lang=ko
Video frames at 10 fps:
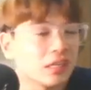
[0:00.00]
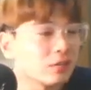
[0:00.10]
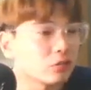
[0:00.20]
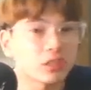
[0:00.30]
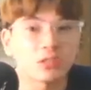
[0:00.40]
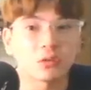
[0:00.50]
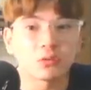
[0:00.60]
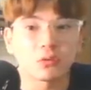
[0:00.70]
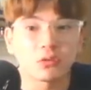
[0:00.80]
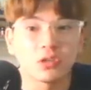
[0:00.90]
구체적으로
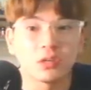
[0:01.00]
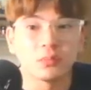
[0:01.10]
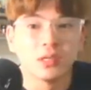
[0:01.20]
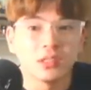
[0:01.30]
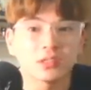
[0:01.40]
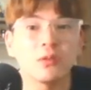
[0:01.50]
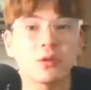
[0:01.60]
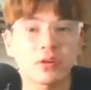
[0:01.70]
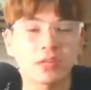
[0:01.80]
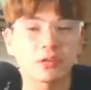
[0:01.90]
조금
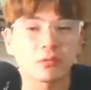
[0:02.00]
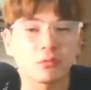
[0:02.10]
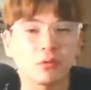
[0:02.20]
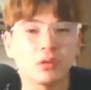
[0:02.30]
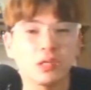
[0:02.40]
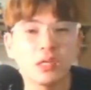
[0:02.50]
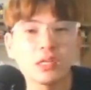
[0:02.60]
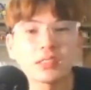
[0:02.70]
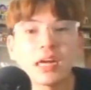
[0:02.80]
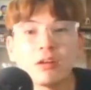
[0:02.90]
설명을 해드렸고,
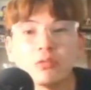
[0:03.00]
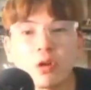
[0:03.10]
자 우리